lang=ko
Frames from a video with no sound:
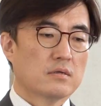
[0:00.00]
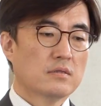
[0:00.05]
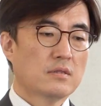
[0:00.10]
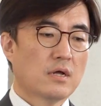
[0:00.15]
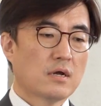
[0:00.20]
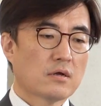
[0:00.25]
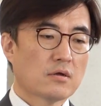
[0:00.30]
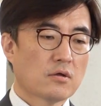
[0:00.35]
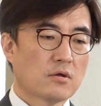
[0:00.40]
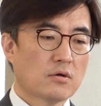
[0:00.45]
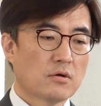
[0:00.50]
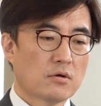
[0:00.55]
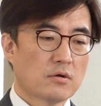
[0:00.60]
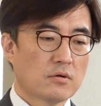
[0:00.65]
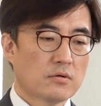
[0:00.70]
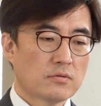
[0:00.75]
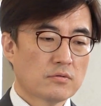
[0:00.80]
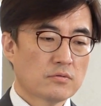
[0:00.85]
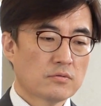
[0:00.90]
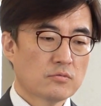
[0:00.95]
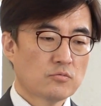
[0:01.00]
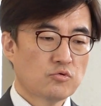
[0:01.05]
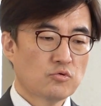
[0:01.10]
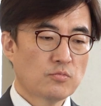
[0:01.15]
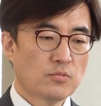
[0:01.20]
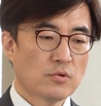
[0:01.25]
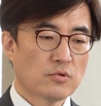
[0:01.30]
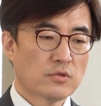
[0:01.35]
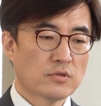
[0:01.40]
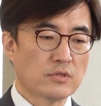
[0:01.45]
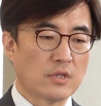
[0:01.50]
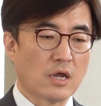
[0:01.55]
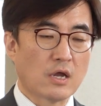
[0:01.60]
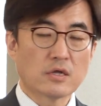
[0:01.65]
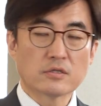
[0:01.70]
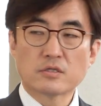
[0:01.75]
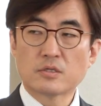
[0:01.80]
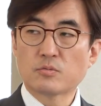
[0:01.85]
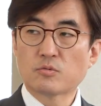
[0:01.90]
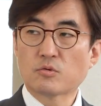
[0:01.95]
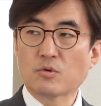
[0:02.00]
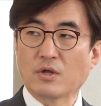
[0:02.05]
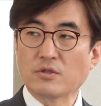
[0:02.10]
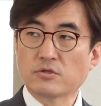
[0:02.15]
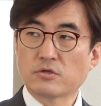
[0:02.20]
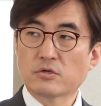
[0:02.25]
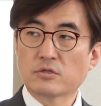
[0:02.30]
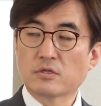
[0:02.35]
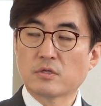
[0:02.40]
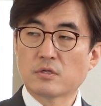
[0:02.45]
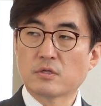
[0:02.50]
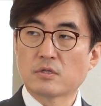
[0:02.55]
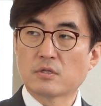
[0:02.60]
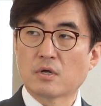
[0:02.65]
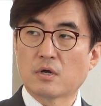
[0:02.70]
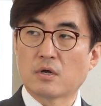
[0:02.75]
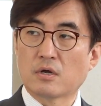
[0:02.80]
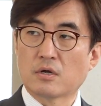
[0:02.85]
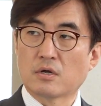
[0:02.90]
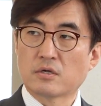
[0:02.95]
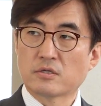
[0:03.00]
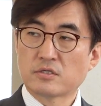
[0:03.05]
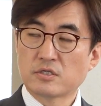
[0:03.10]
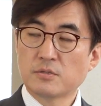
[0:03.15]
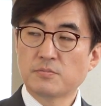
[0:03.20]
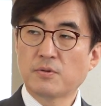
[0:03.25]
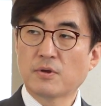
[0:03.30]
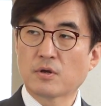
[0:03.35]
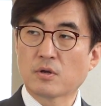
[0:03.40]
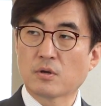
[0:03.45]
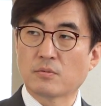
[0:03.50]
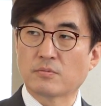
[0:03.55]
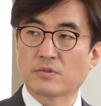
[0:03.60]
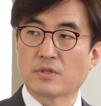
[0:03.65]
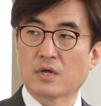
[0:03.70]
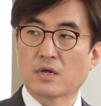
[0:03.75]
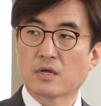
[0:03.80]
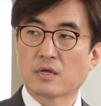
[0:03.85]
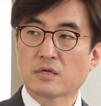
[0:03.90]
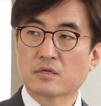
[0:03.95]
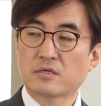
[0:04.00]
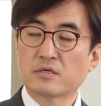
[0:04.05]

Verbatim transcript: 이낙연 후보는 네거티브로 완전히 어, 실패한 겁니다. 예,